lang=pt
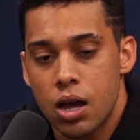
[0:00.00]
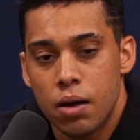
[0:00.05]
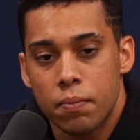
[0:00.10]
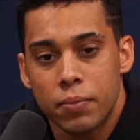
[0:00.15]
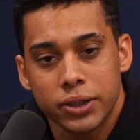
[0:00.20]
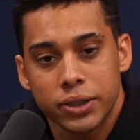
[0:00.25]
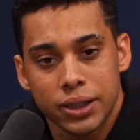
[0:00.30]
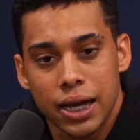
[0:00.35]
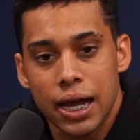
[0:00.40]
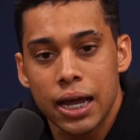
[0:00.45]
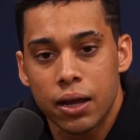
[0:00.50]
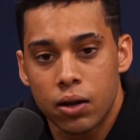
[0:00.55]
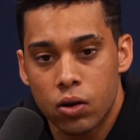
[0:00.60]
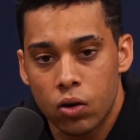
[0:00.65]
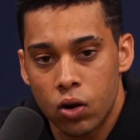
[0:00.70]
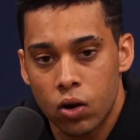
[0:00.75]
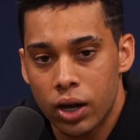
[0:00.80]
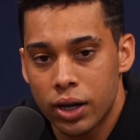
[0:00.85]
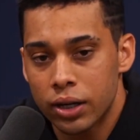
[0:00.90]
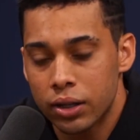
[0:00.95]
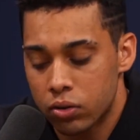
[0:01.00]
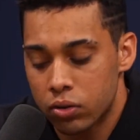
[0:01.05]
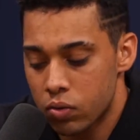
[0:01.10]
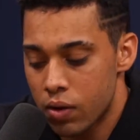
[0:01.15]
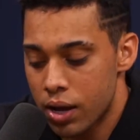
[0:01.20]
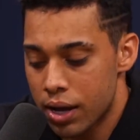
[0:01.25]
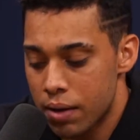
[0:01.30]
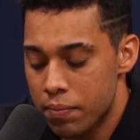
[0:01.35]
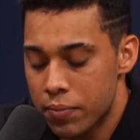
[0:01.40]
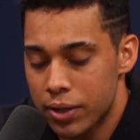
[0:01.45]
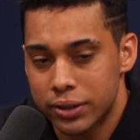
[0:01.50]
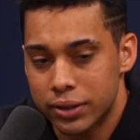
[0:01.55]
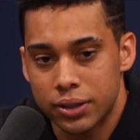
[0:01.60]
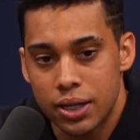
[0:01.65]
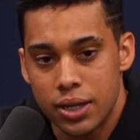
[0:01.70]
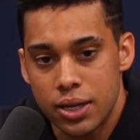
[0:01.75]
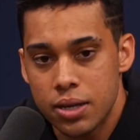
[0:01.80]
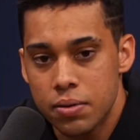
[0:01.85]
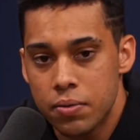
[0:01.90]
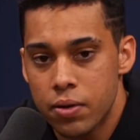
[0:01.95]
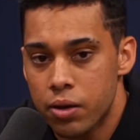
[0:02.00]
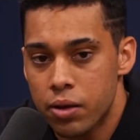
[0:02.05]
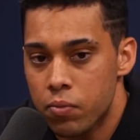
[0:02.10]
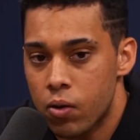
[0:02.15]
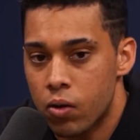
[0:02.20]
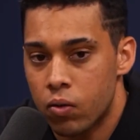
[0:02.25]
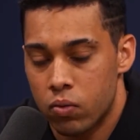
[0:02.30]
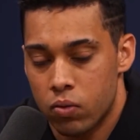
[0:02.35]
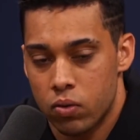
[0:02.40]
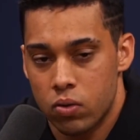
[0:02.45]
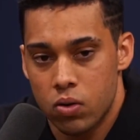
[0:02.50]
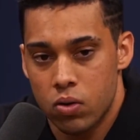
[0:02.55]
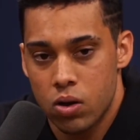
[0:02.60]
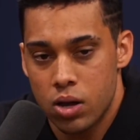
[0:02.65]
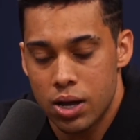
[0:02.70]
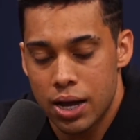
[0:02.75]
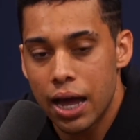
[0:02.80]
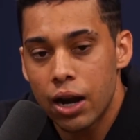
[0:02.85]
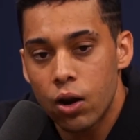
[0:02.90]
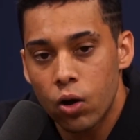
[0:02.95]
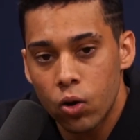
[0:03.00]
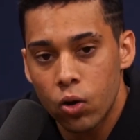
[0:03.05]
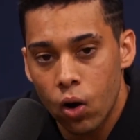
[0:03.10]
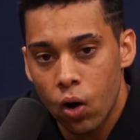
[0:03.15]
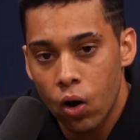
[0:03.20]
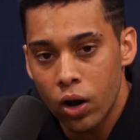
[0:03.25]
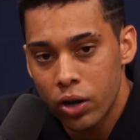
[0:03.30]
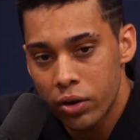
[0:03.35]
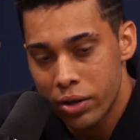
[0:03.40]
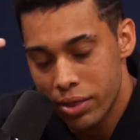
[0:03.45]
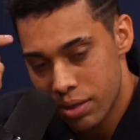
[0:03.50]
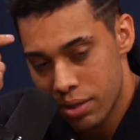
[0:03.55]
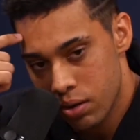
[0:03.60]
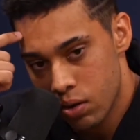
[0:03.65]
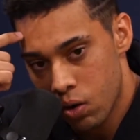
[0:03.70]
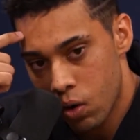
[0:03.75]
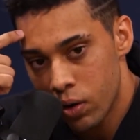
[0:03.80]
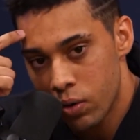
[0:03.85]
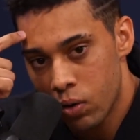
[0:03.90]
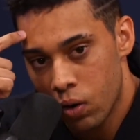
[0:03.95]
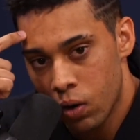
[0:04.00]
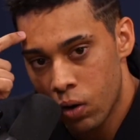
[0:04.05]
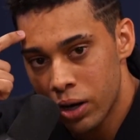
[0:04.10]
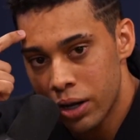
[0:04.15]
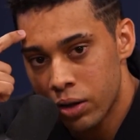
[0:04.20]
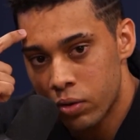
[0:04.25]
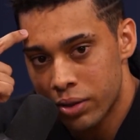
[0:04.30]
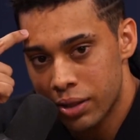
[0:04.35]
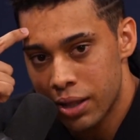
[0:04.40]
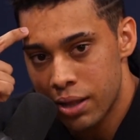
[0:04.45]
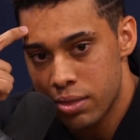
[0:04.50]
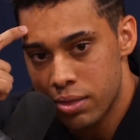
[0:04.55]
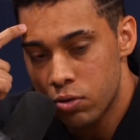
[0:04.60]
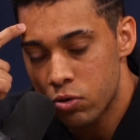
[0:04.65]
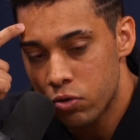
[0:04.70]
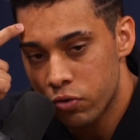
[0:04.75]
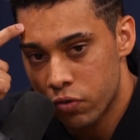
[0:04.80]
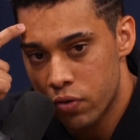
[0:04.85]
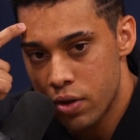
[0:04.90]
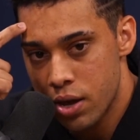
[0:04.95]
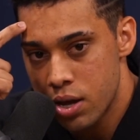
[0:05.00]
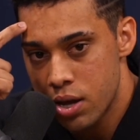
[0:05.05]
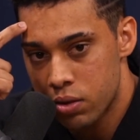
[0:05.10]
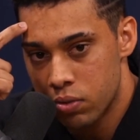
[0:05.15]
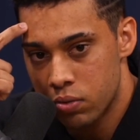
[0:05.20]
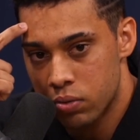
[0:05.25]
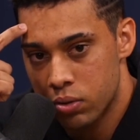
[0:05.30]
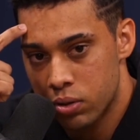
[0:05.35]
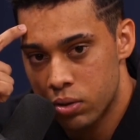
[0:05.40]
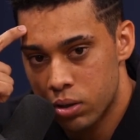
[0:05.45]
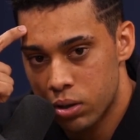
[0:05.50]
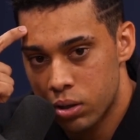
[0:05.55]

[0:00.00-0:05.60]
Mas, cara, coloca na tua cabeça aí, meu irmão. Cara, olha que, olha, olha que tá sendo feito.